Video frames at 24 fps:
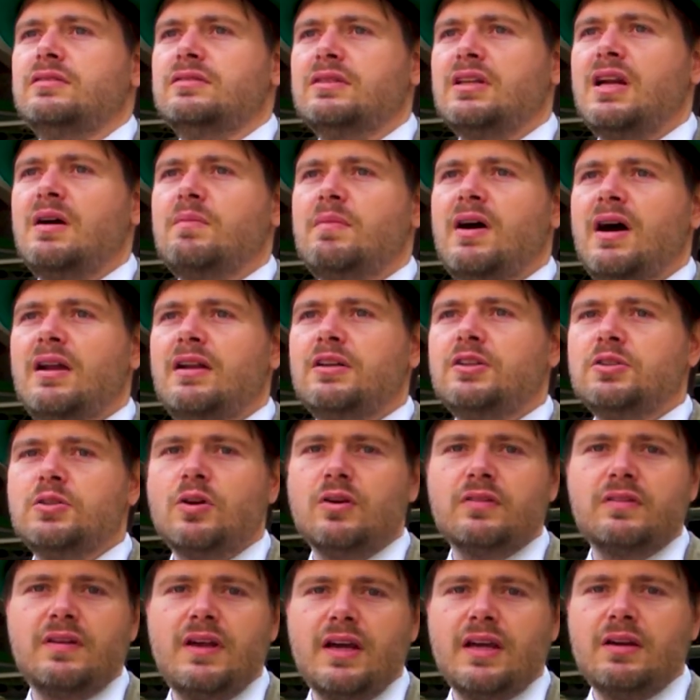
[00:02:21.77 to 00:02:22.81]
trabalho, a gente
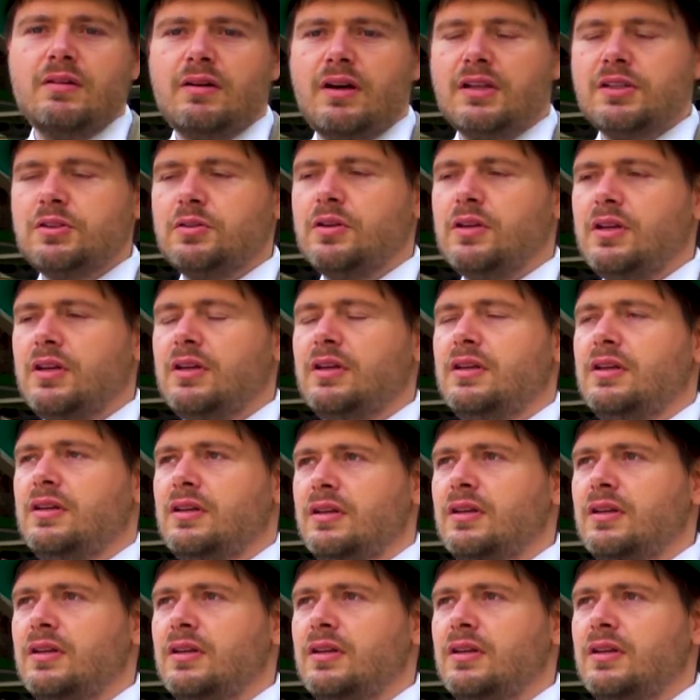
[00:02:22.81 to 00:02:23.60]
consegue, eu acho que